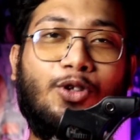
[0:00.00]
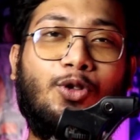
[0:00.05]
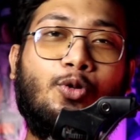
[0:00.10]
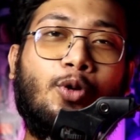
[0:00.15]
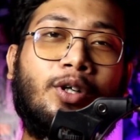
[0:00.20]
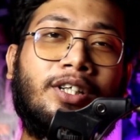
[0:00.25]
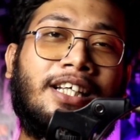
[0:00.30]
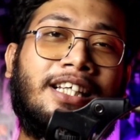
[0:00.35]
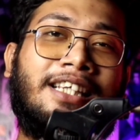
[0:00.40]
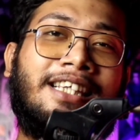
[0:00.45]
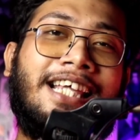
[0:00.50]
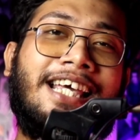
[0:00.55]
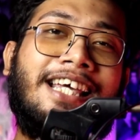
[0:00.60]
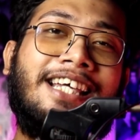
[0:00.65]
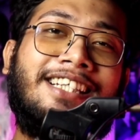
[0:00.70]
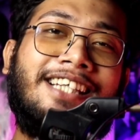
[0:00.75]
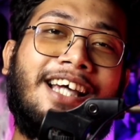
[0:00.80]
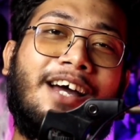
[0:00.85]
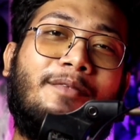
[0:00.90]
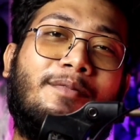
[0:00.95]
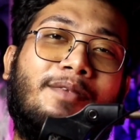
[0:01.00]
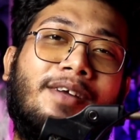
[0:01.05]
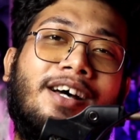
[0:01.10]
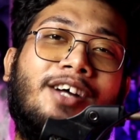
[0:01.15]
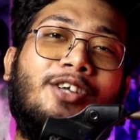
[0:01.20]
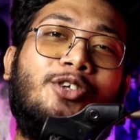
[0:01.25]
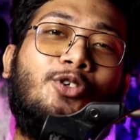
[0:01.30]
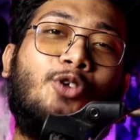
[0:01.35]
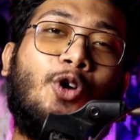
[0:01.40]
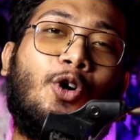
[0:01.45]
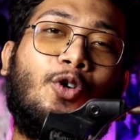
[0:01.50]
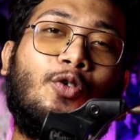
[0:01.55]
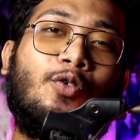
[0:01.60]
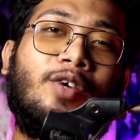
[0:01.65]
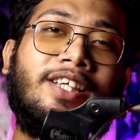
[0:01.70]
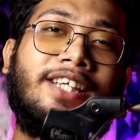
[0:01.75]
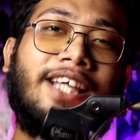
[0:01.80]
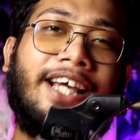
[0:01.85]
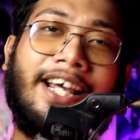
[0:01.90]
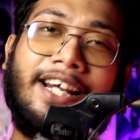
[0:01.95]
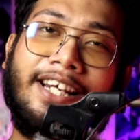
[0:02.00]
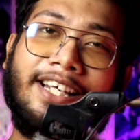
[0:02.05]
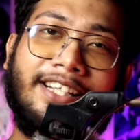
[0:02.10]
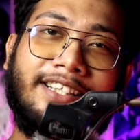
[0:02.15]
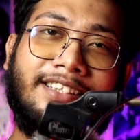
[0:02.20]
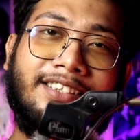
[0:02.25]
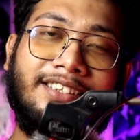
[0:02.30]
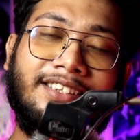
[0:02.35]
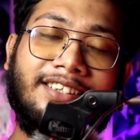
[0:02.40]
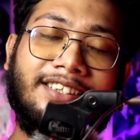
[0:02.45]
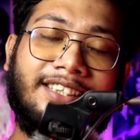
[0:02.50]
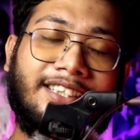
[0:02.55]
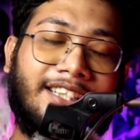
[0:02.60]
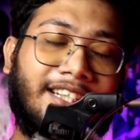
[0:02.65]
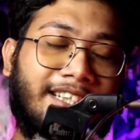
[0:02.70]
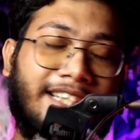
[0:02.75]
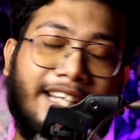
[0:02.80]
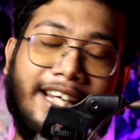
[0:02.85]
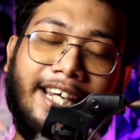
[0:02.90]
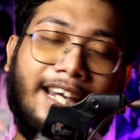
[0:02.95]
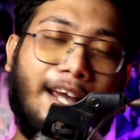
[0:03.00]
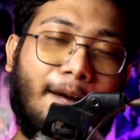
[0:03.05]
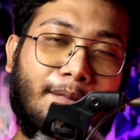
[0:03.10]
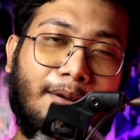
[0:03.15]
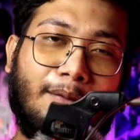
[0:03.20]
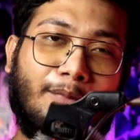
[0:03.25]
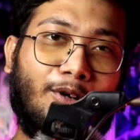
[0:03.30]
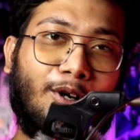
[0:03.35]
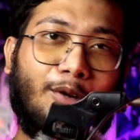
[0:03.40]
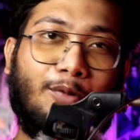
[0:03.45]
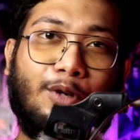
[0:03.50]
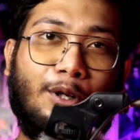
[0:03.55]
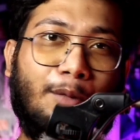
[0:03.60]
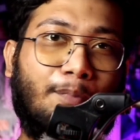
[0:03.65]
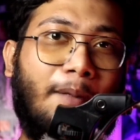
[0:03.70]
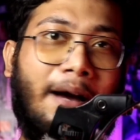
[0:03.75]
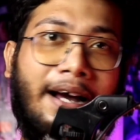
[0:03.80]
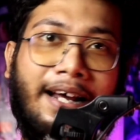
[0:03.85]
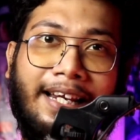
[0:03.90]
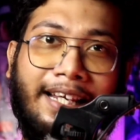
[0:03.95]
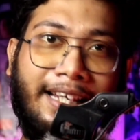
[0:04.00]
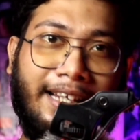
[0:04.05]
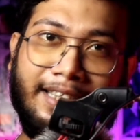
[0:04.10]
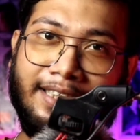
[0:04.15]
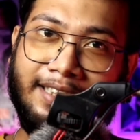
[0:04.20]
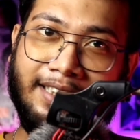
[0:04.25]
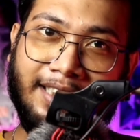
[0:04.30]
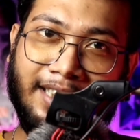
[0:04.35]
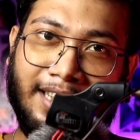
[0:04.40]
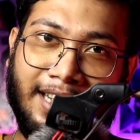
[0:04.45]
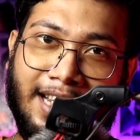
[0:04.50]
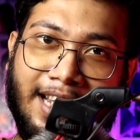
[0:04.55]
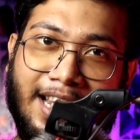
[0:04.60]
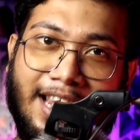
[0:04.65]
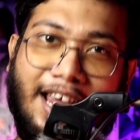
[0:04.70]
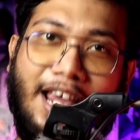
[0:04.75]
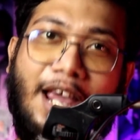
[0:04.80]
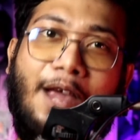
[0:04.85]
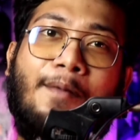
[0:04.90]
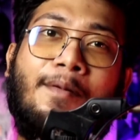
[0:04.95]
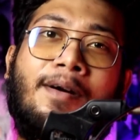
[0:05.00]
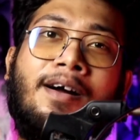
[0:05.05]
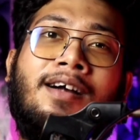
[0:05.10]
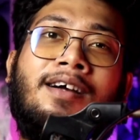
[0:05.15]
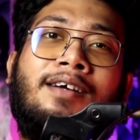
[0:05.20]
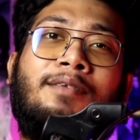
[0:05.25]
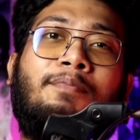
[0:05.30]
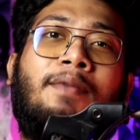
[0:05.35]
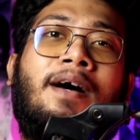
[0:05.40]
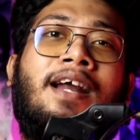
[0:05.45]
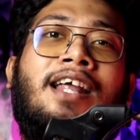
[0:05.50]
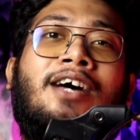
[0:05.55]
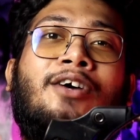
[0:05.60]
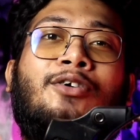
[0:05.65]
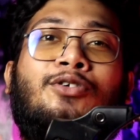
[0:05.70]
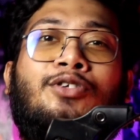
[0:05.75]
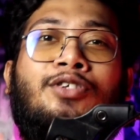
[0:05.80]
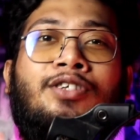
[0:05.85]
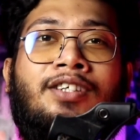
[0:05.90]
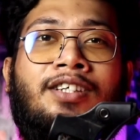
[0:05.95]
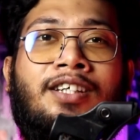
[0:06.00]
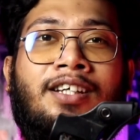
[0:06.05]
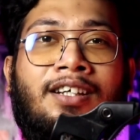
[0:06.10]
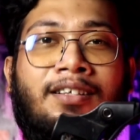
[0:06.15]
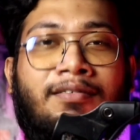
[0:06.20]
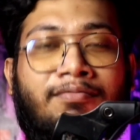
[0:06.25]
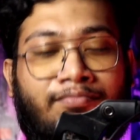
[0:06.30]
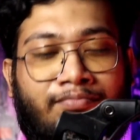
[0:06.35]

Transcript: দু হাজার তেইশে আমরা জন উইক দেখে নিয়েছি যেটা দেখে আমরা মোটামুটি পাগলে গেছি এবার পালা হচ্ছে